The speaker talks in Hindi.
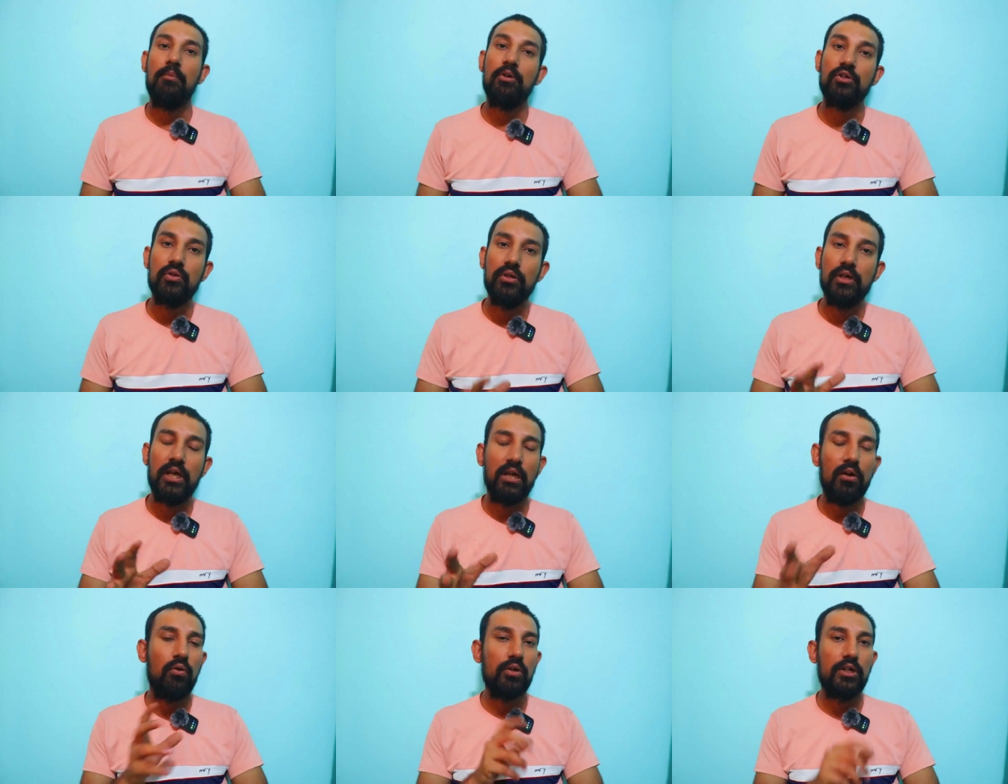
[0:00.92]
एमेजोन
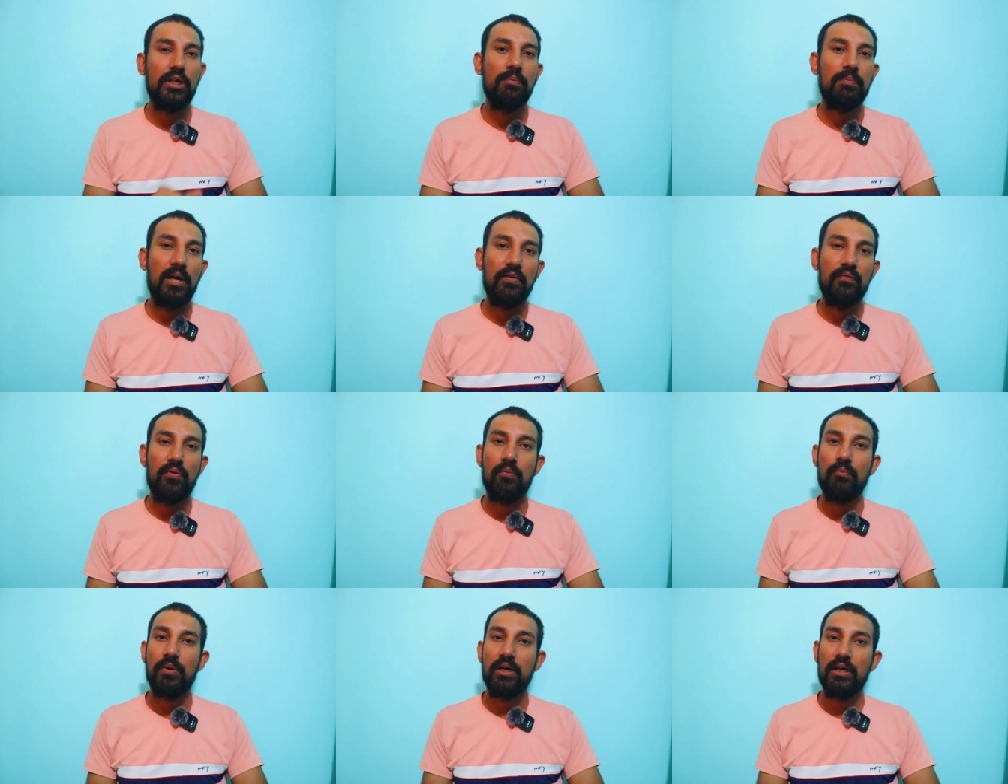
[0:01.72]
के ओ टी
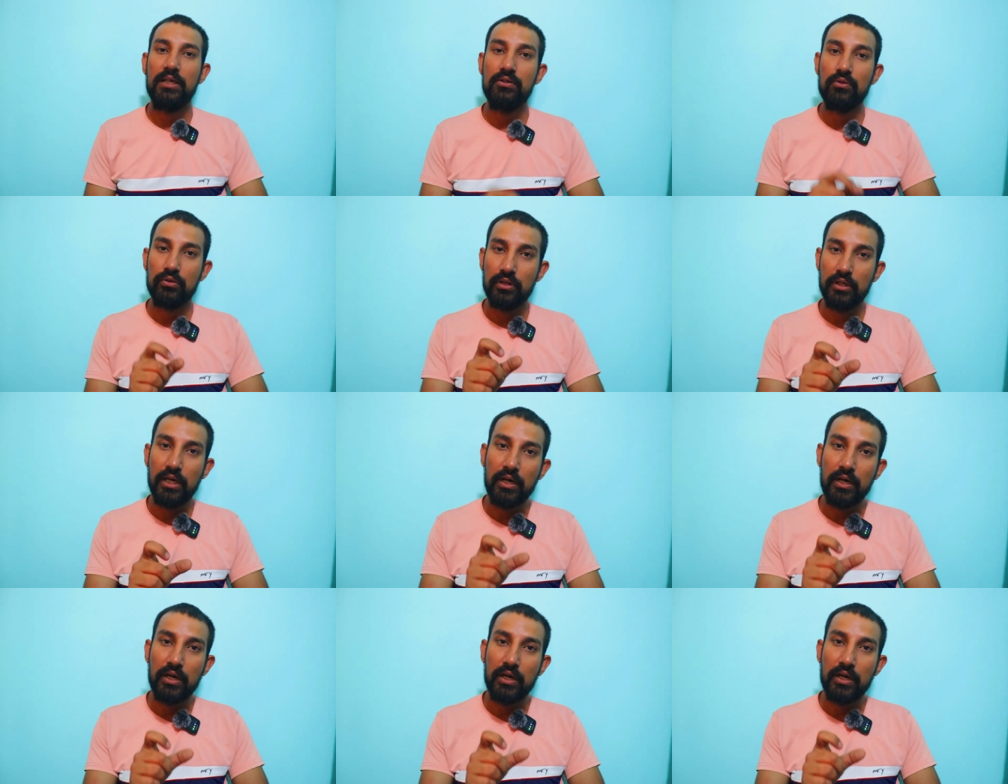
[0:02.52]
प्लेटफॉर्म पर रिलीज होती